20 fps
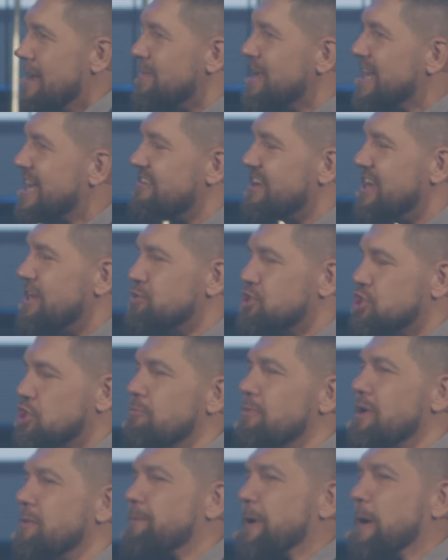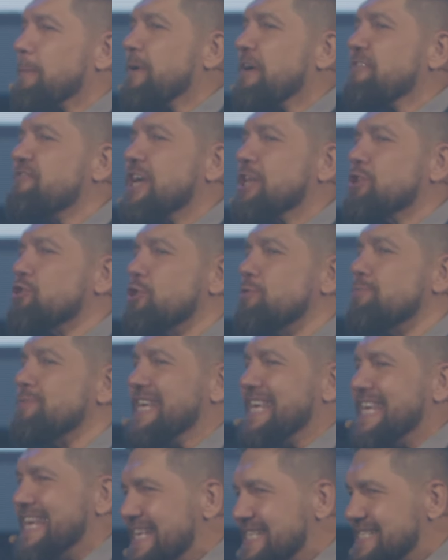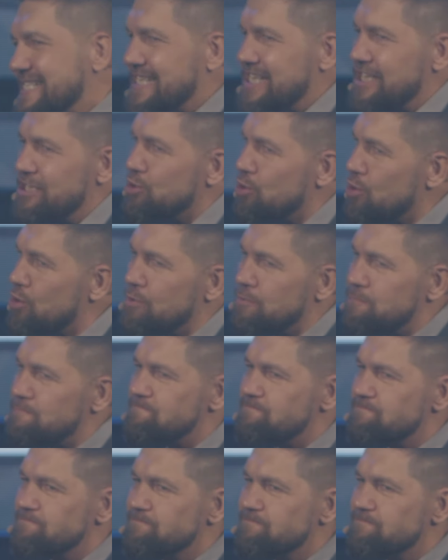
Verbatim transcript: Мы говорим, что мы проповедуем истину